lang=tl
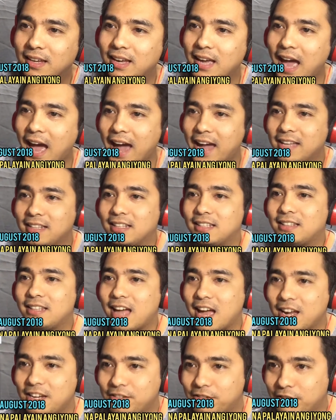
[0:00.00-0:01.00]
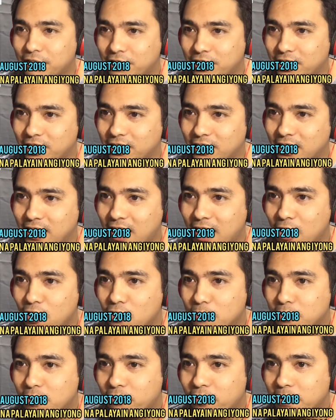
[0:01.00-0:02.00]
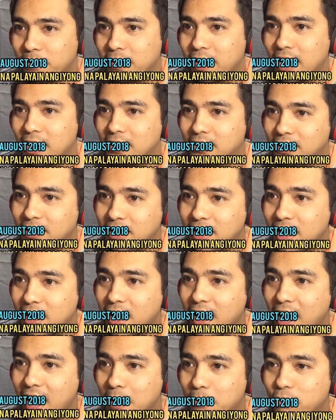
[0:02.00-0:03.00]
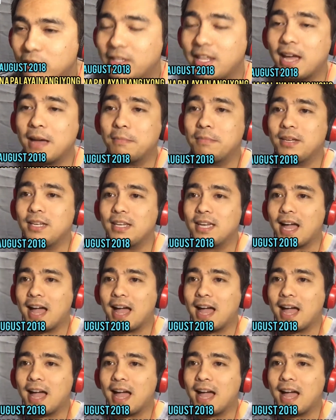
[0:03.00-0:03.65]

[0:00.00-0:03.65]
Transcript: Ida Dyson, hello po from Caledia, Abu Dhabi.